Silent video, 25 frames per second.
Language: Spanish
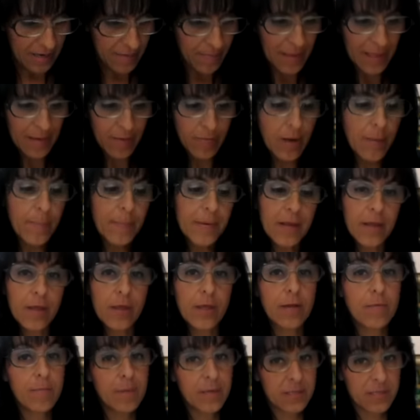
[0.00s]
me da una pereza
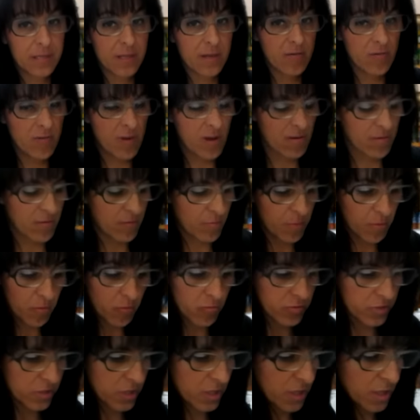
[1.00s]
más hasta ahora, no me
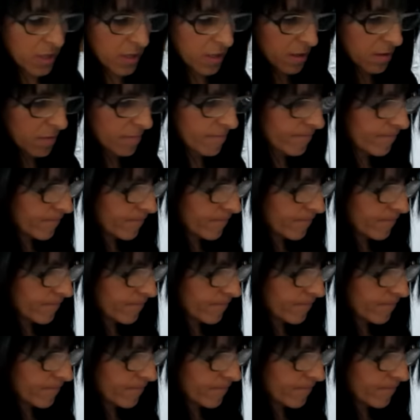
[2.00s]
gusta nada.